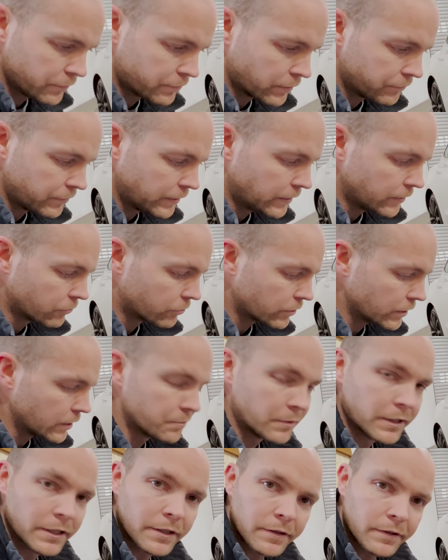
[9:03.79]
Verwindung
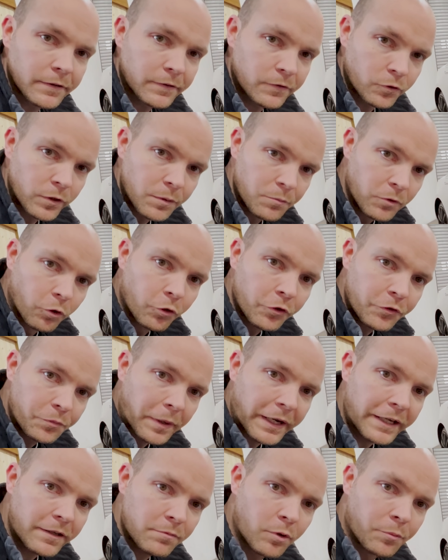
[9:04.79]
immer zu einem
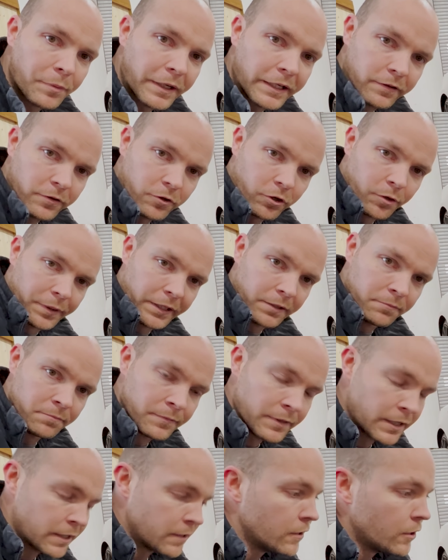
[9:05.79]
Losbrechmoment kommen.
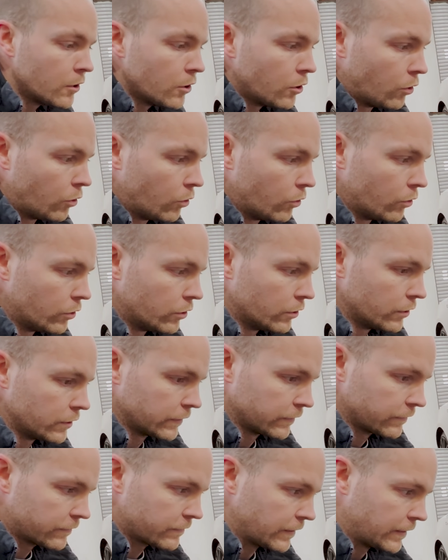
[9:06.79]

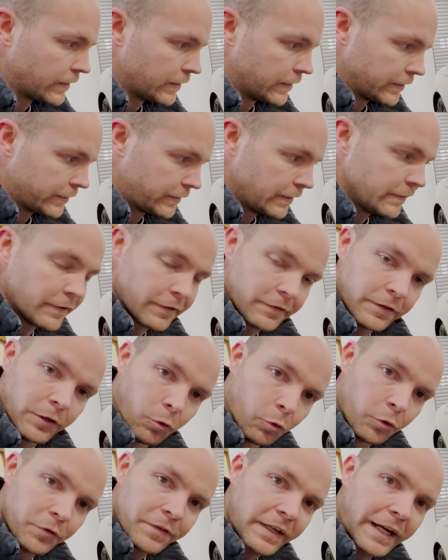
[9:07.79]
Und äh, dieses
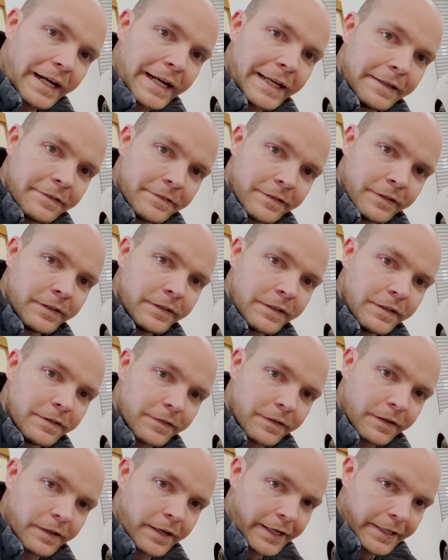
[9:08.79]
Losreißen
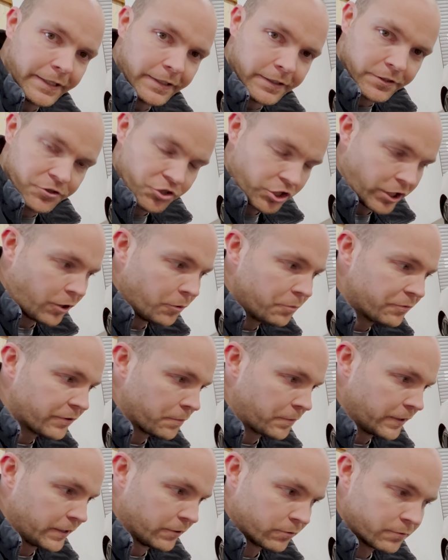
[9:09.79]
dieser einer
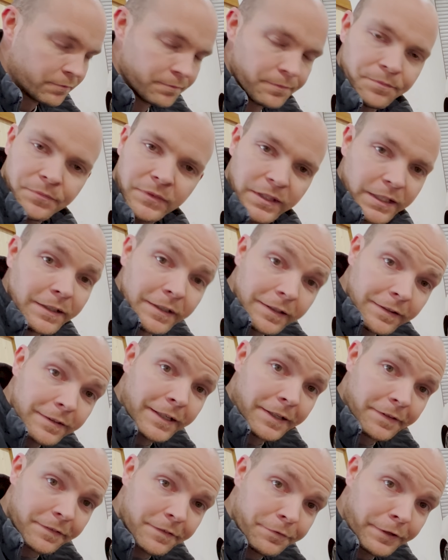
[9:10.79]
Schraubverbindung, die nicht
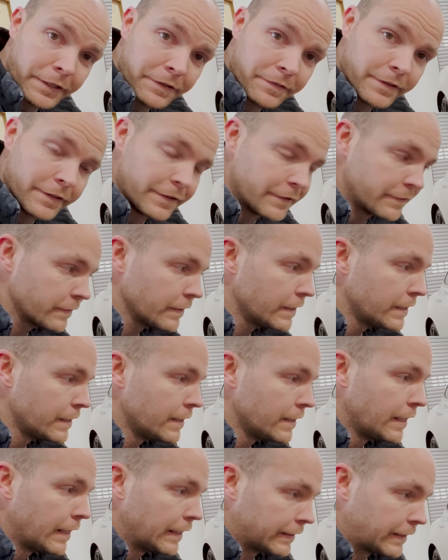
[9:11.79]
ganz fest ist,
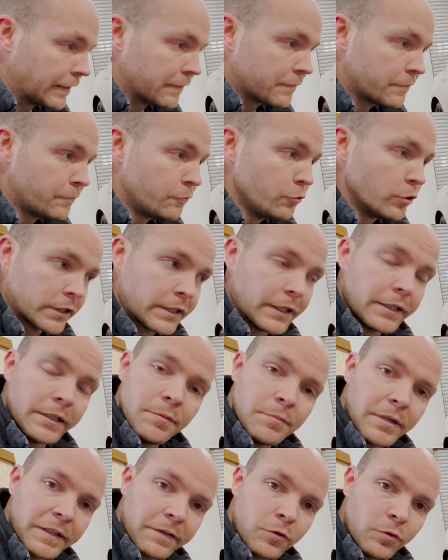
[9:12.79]
das führt dann
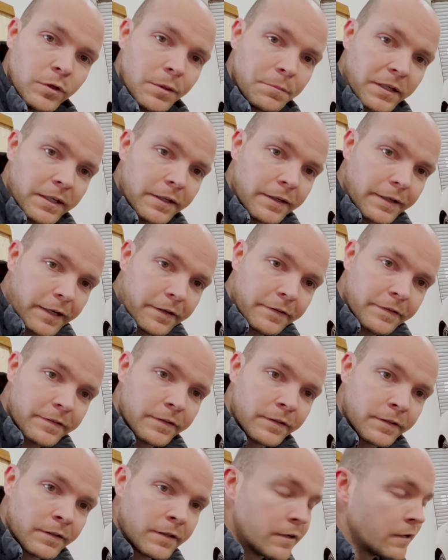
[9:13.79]
immer zu einem
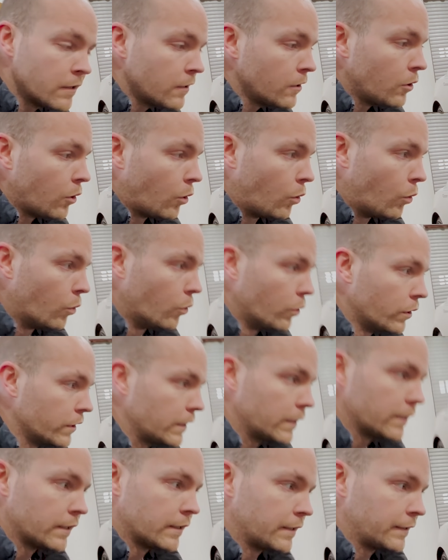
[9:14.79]
Knacksen
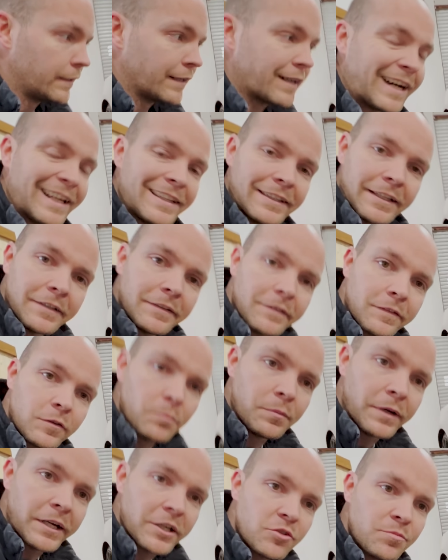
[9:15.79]
oder ein Rattern
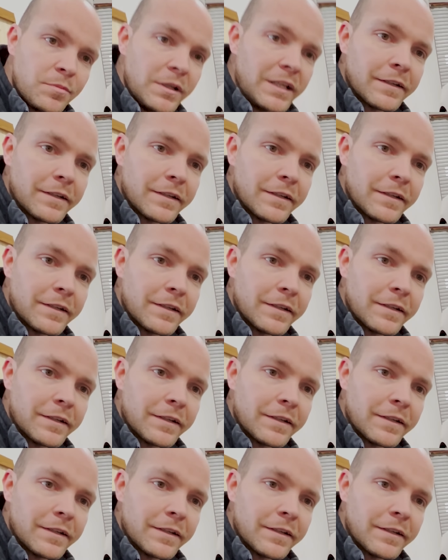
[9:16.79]
zum Beispiel.